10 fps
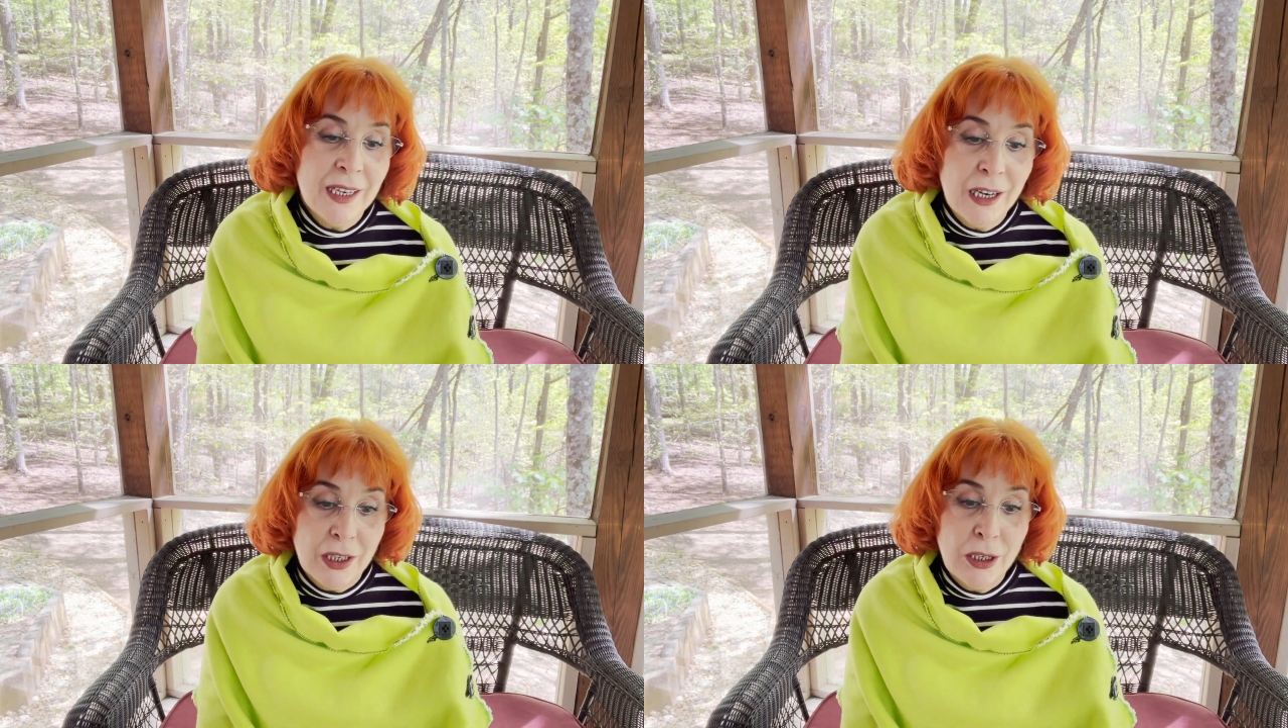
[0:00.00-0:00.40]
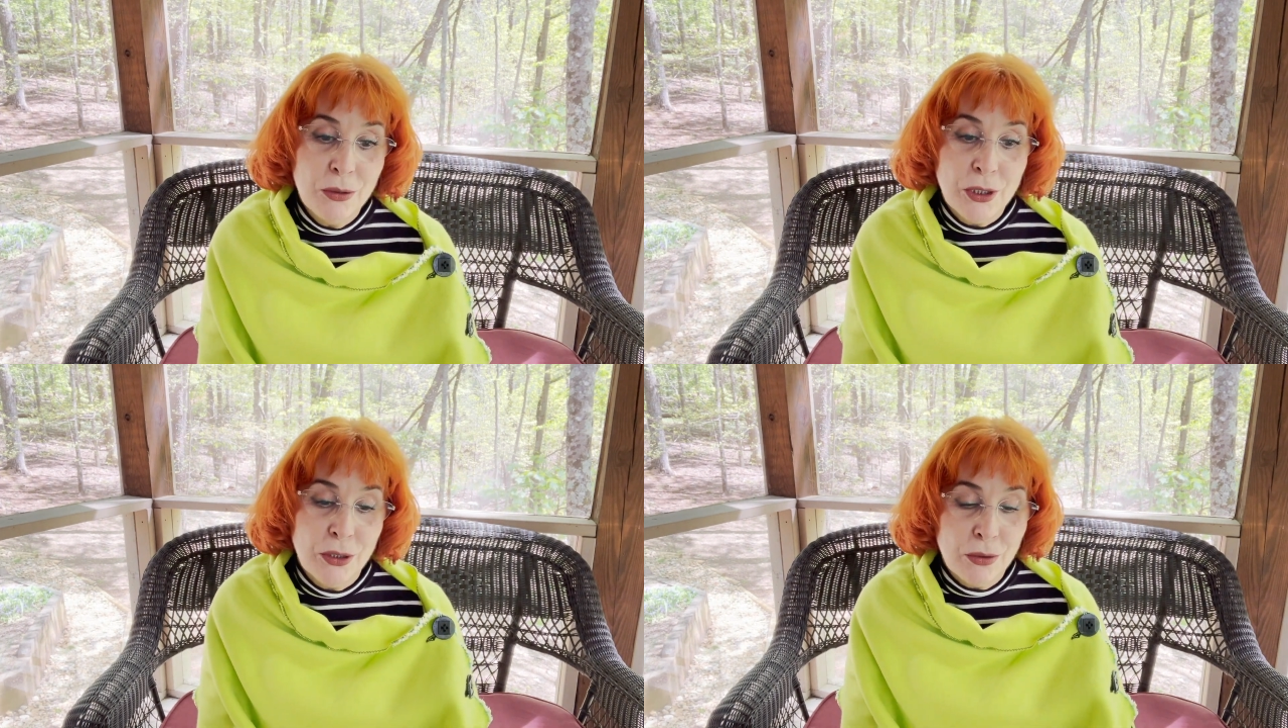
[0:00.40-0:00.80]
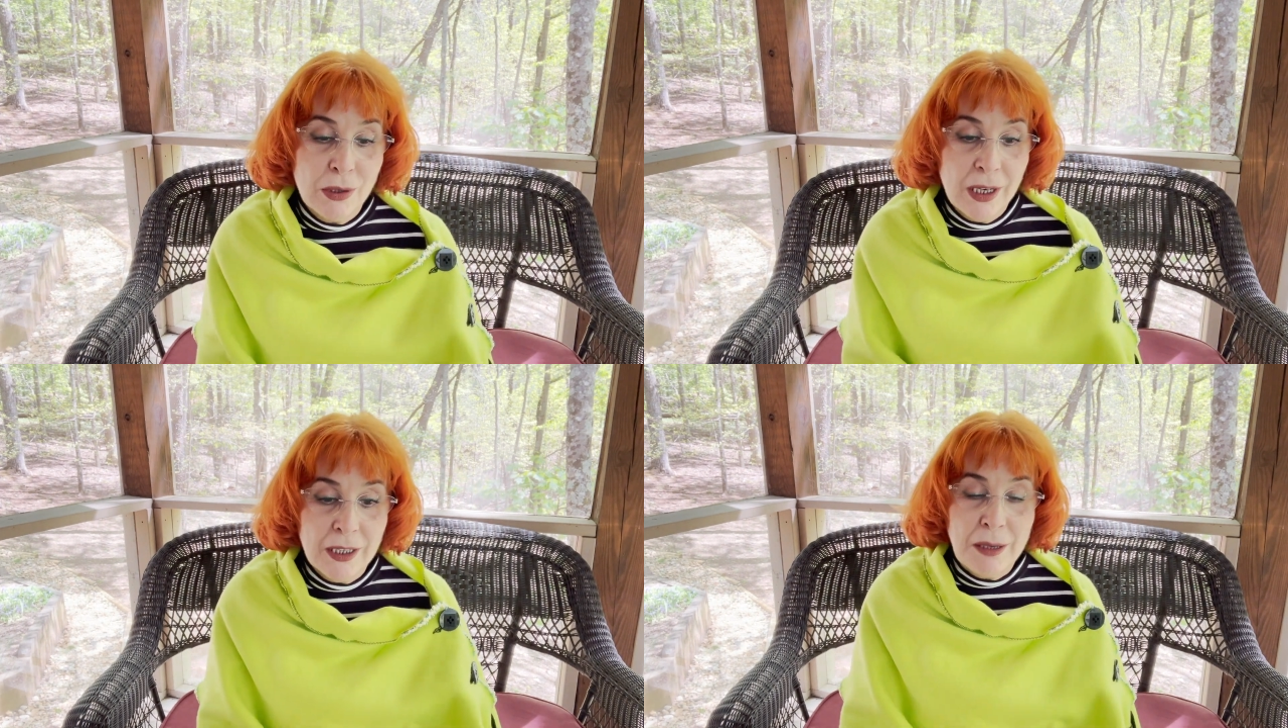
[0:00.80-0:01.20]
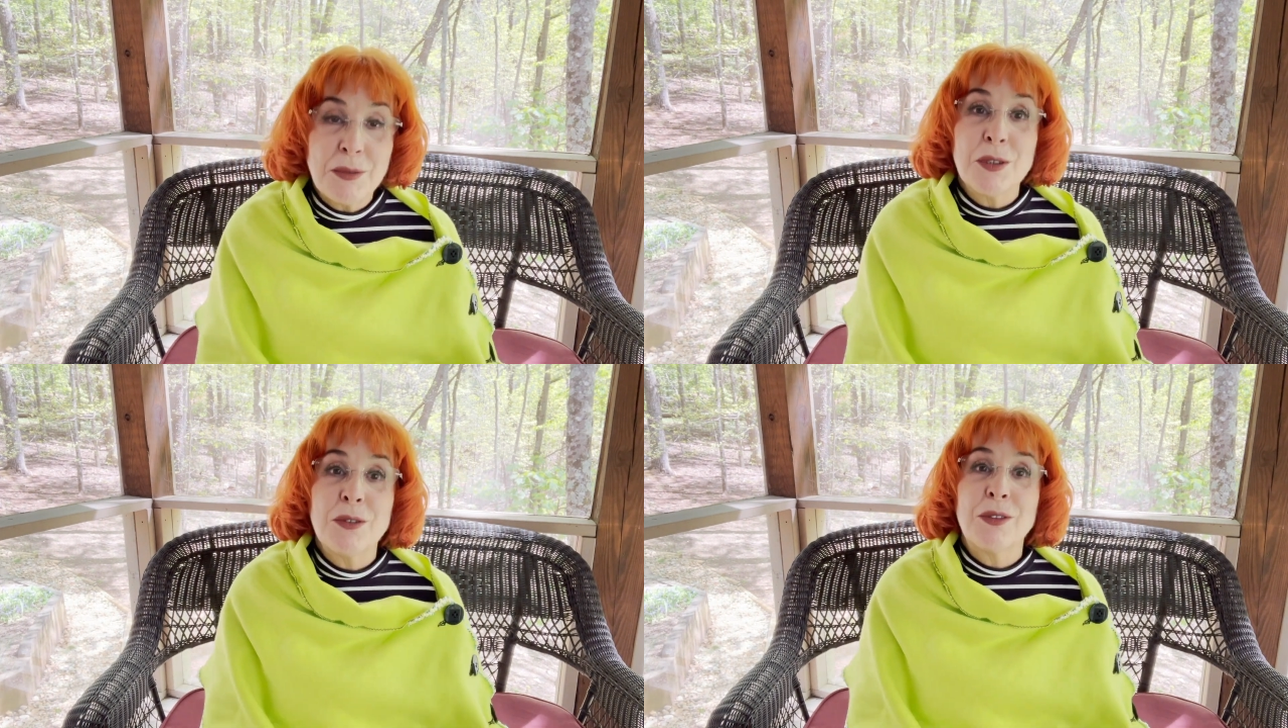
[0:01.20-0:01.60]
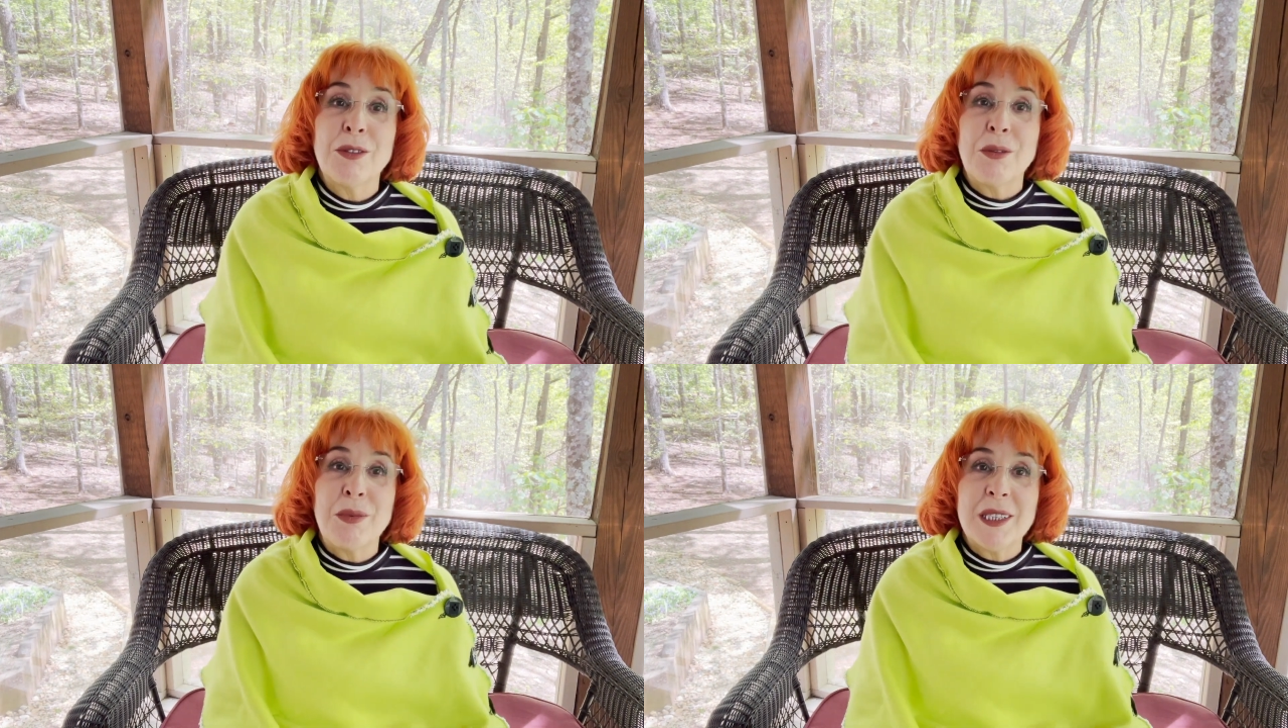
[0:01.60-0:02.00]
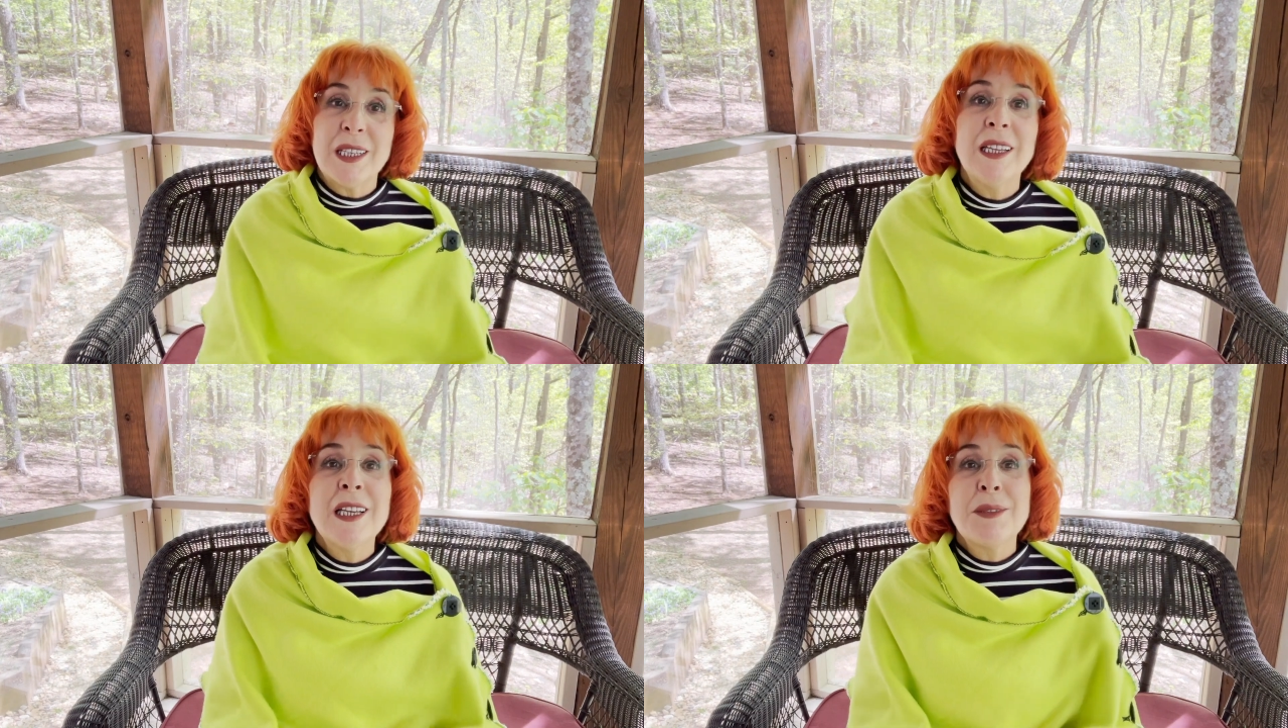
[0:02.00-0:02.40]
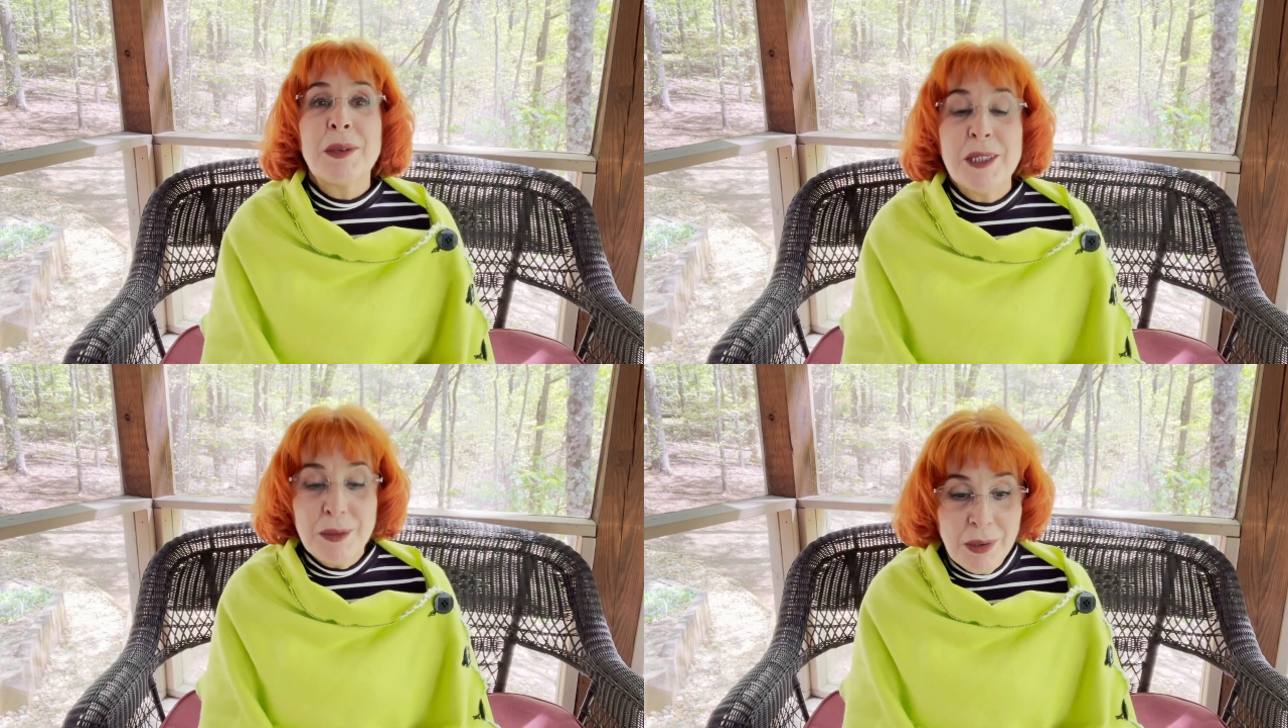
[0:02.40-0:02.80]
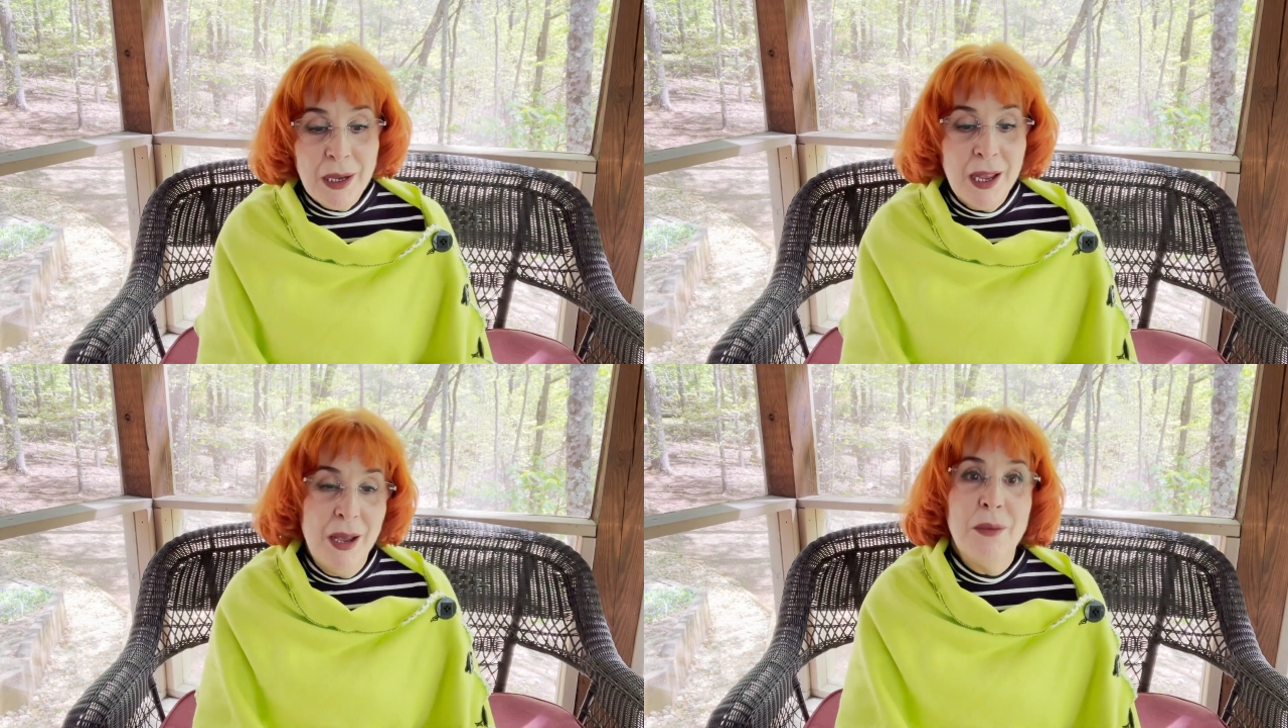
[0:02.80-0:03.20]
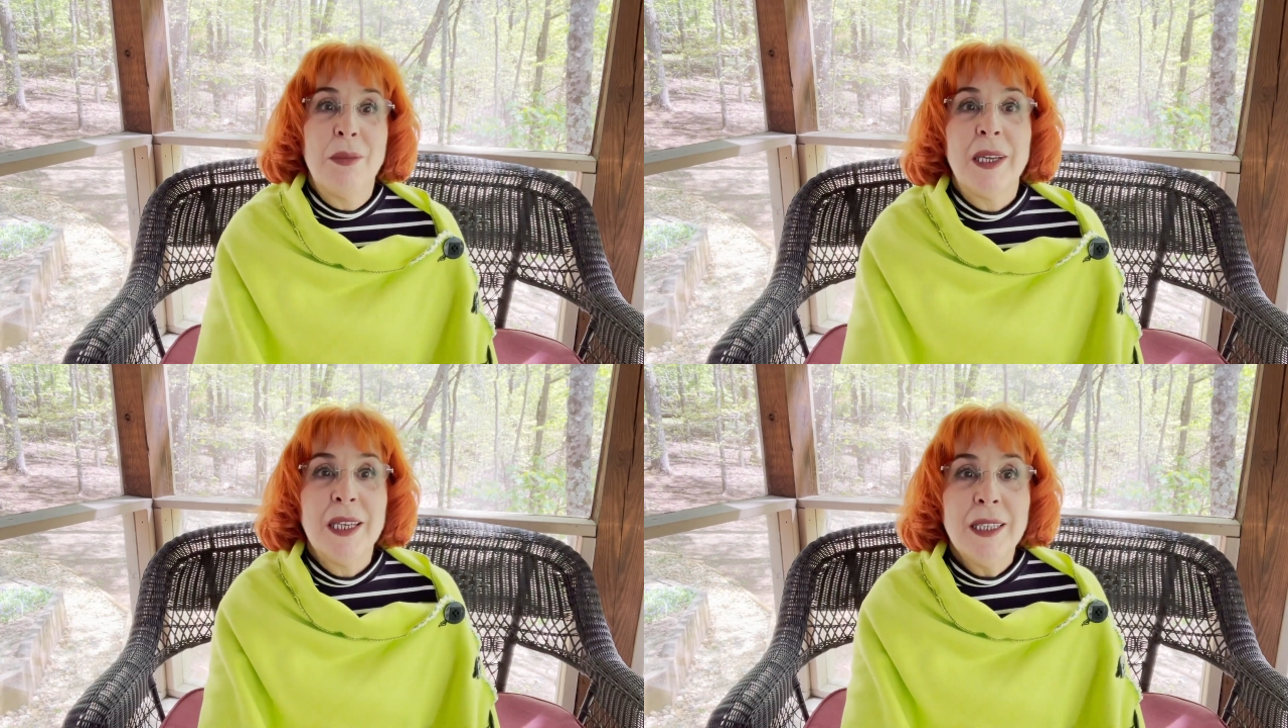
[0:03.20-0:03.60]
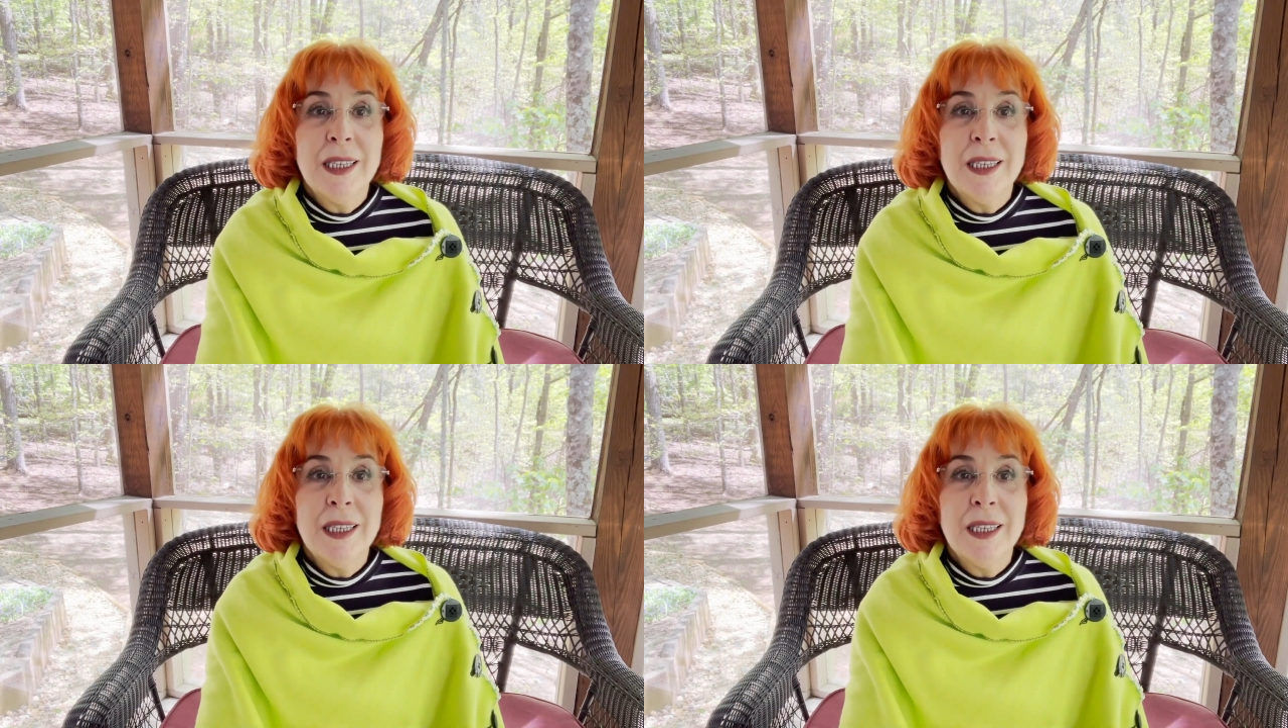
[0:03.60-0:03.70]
Галюша Кругляк нам снова его прислала. Спасибо, моя